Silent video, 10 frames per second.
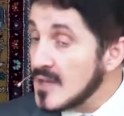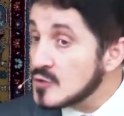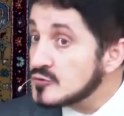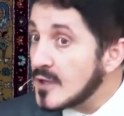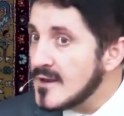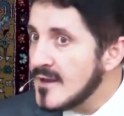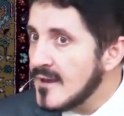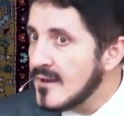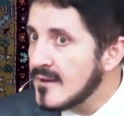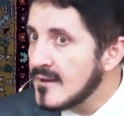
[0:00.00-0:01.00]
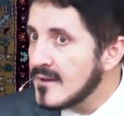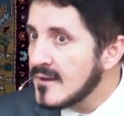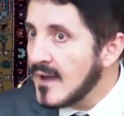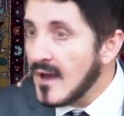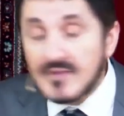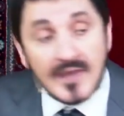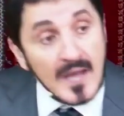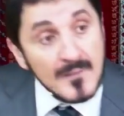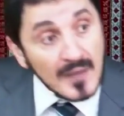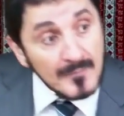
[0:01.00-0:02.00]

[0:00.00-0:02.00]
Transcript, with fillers: يا رجل اتق الله هذا كلام